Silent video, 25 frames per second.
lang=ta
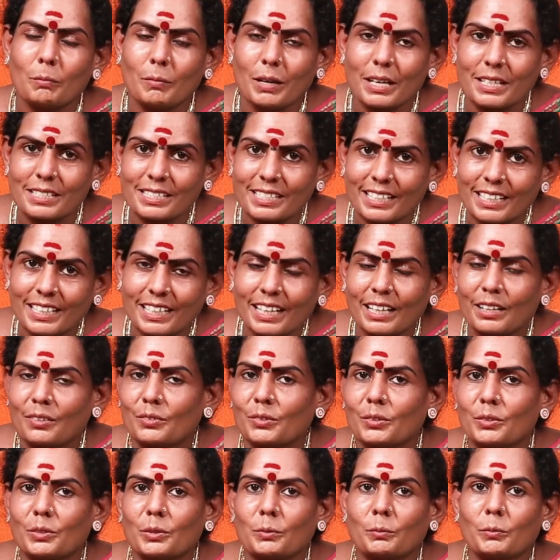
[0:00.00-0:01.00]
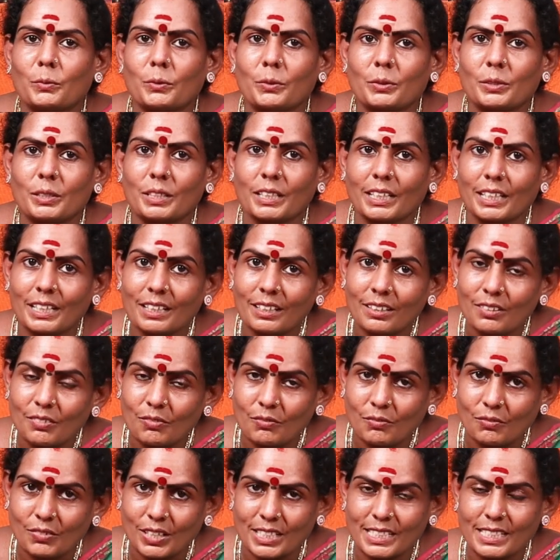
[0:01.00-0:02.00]
மாசிக்காய் ஒன்று போடுங்க
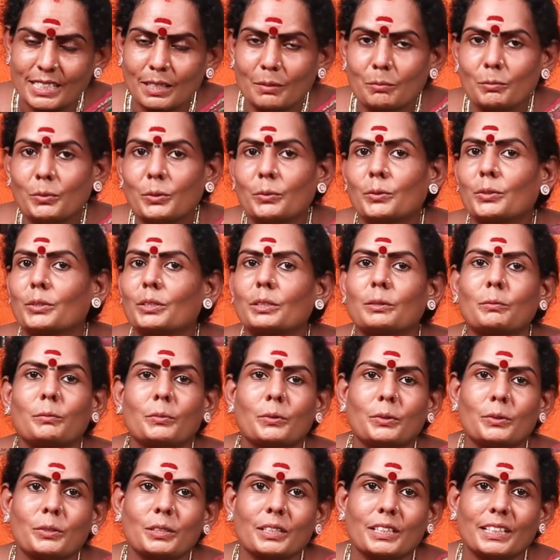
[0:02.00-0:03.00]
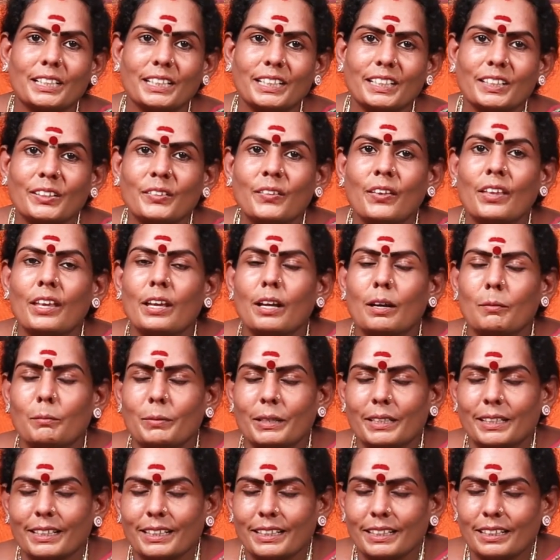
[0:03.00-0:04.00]
வசம்பு ஒன்று போடுங்க
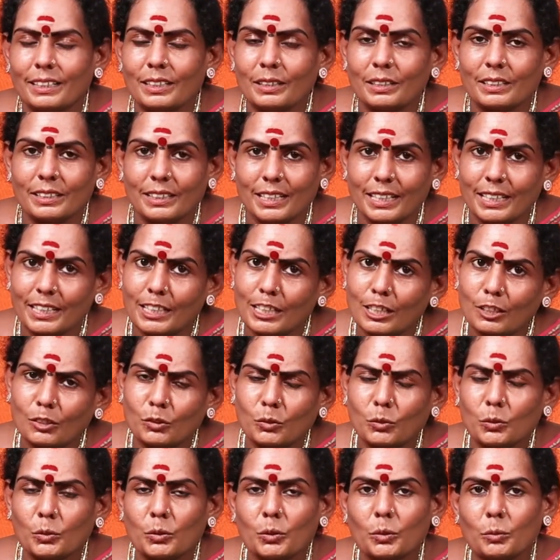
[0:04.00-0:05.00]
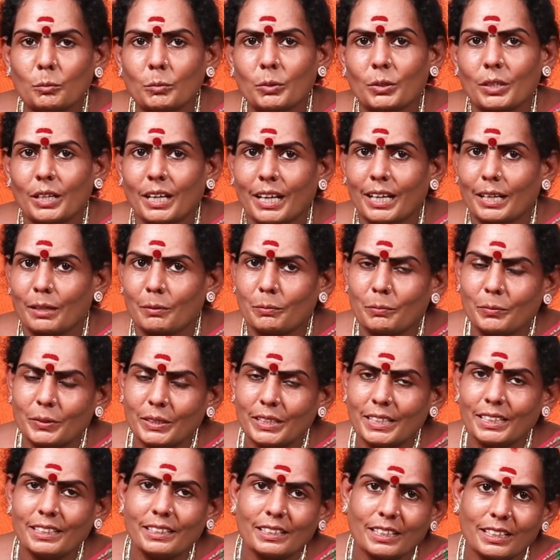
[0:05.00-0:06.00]
பிறகு நல்ல குங்குமம்
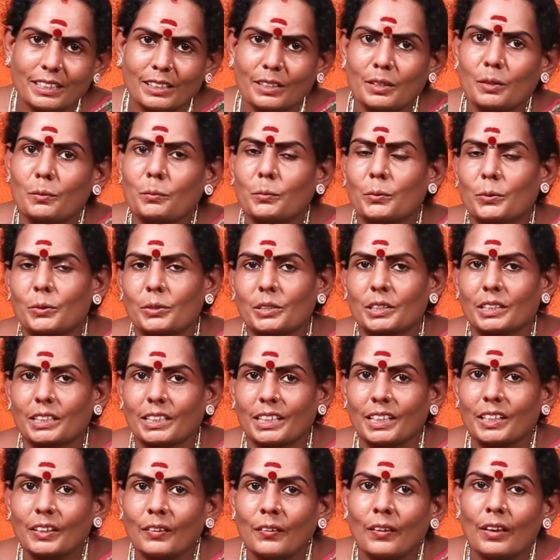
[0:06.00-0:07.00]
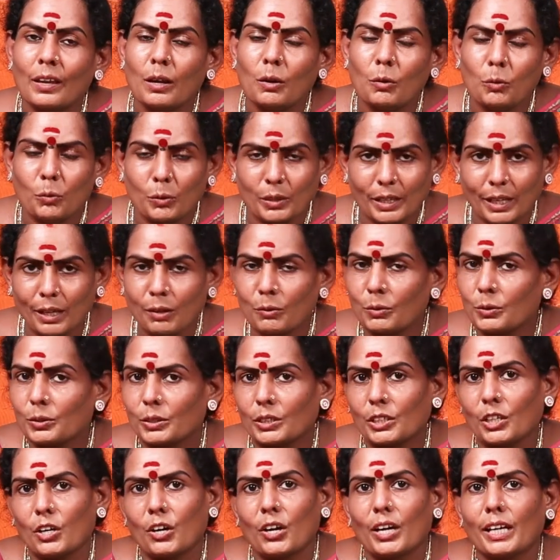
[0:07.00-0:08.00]
கைப்பிடி நிறைய போடுங்க ஒரே
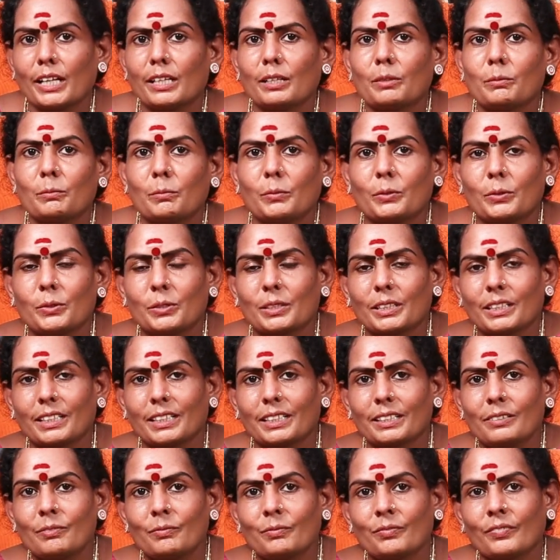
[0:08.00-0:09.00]
ஒரு காயின் போடுங்க